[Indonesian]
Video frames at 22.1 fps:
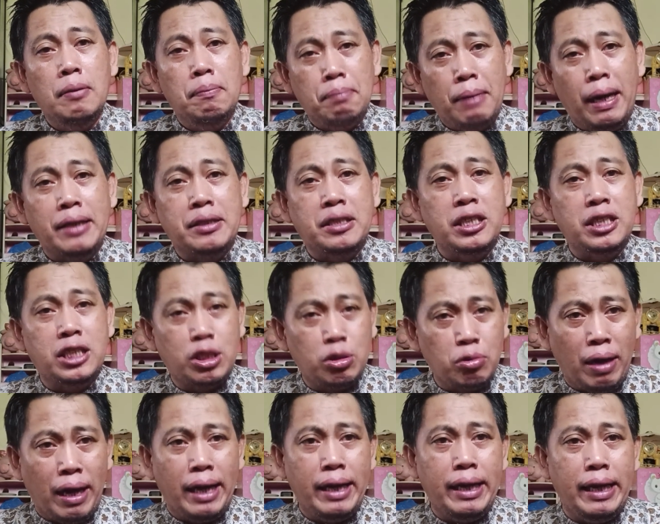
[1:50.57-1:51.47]

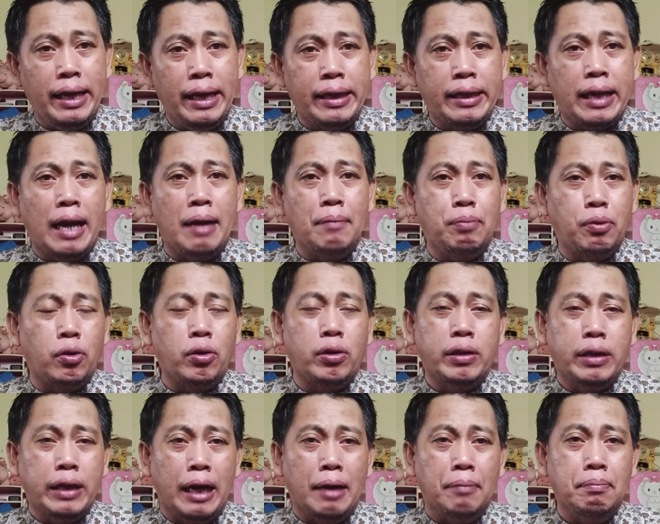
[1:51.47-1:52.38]
mahasiswa ingkang
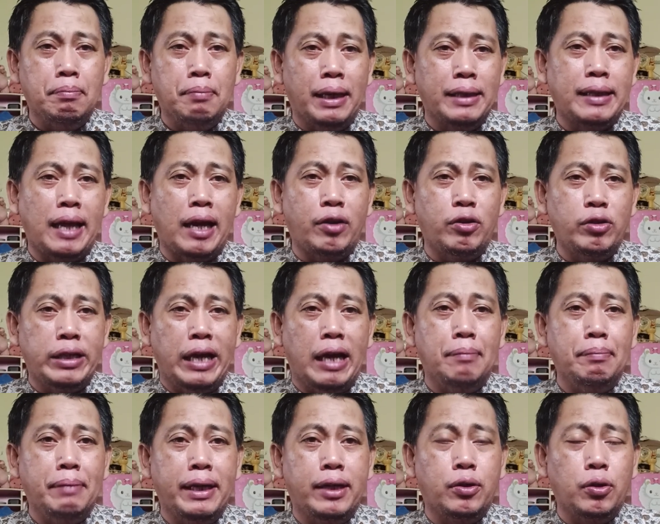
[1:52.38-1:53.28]
program mata kuliah
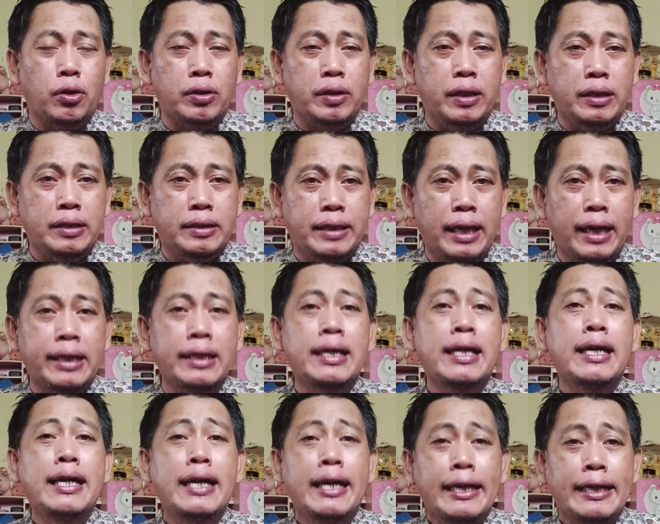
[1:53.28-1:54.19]
mikro teaching
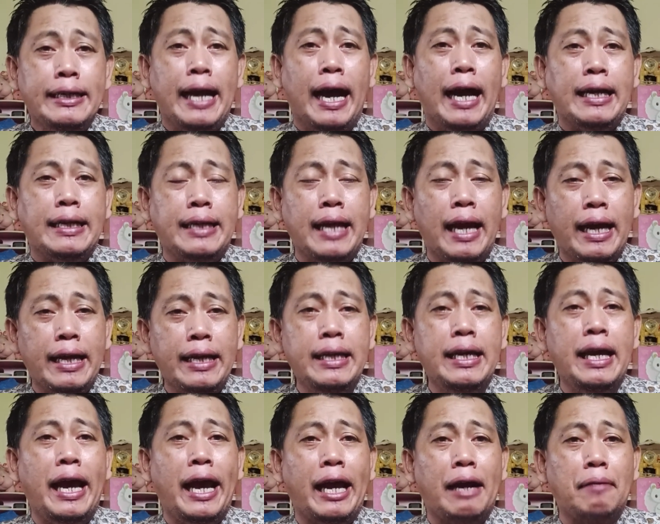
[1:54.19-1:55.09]

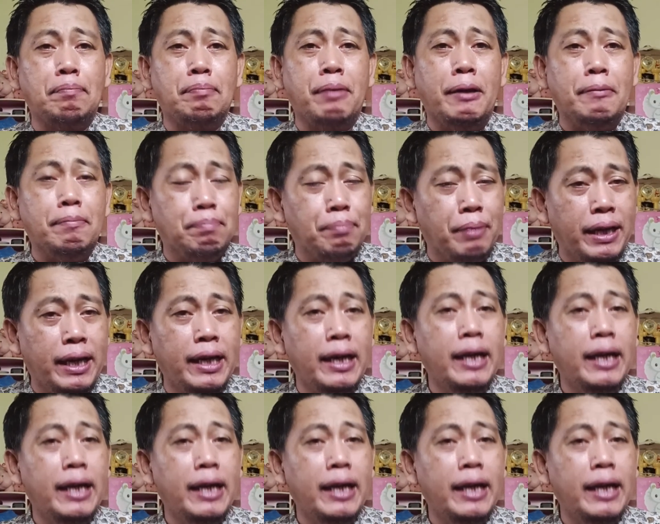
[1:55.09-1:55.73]
nggadahi RPP